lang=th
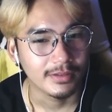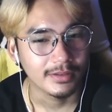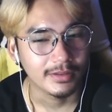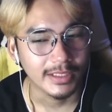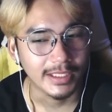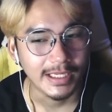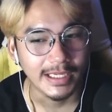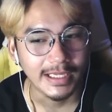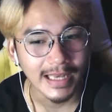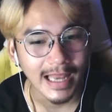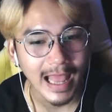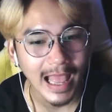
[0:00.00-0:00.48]

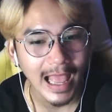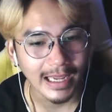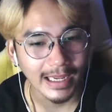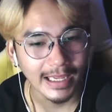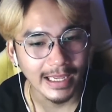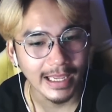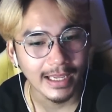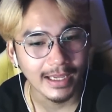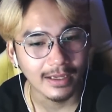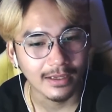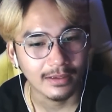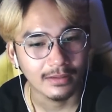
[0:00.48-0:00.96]
ทีน่าเอ
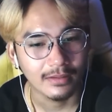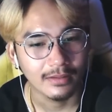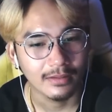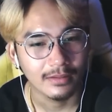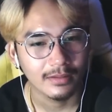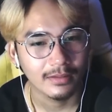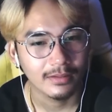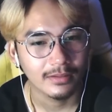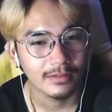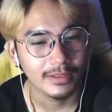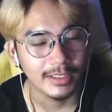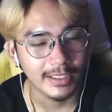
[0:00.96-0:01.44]
ง
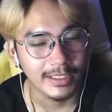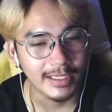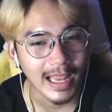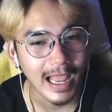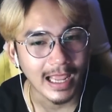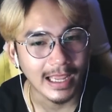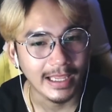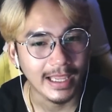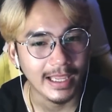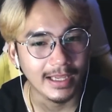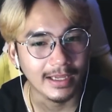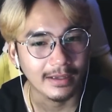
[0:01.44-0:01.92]
ทีน่า
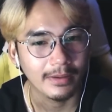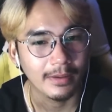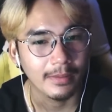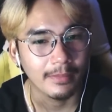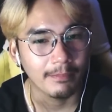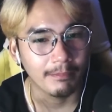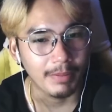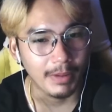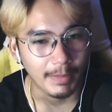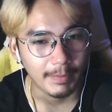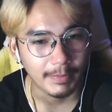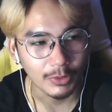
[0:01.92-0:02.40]
เอง
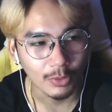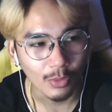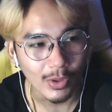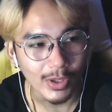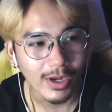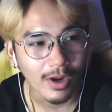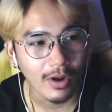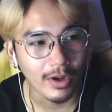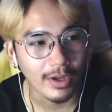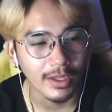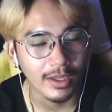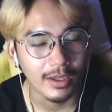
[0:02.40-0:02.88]
เปิดประตูให้
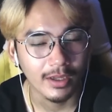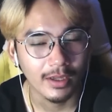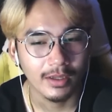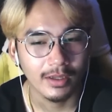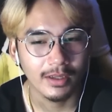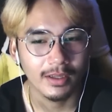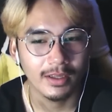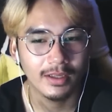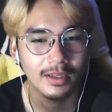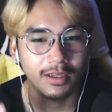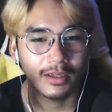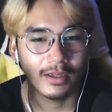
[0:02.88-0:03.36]
หน่อย
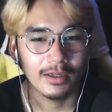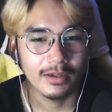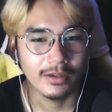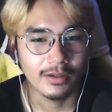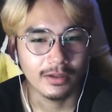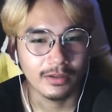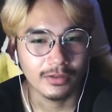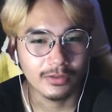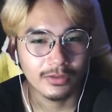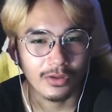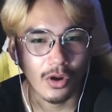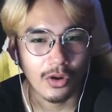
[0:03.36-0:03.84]

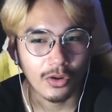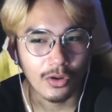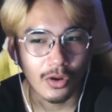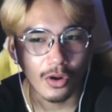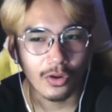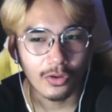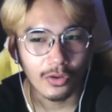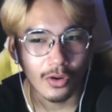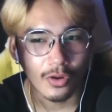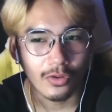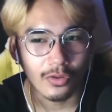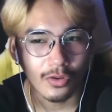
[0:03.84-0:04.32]
ก๊อกก๊อ
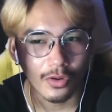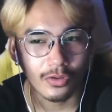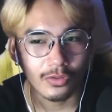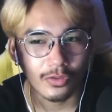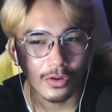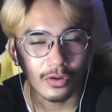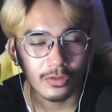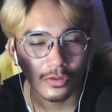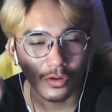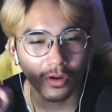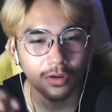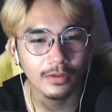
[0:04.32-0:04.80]
กก๊อกก๊อก
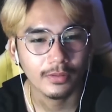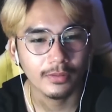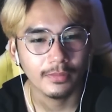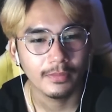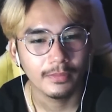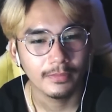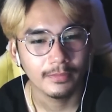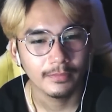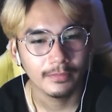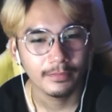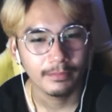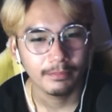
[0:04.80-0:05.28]
ก๊อก
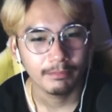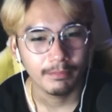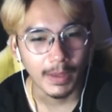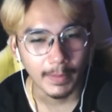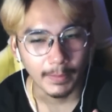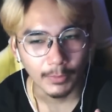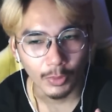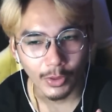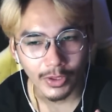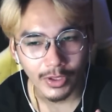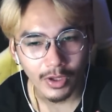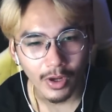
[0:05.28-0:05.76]
เปิด
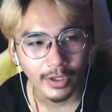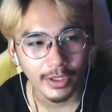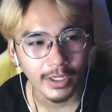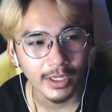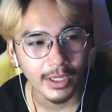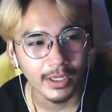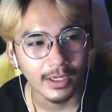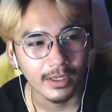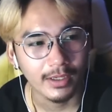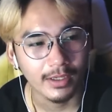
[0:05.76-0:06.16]
ประตูให้หน่อยดิ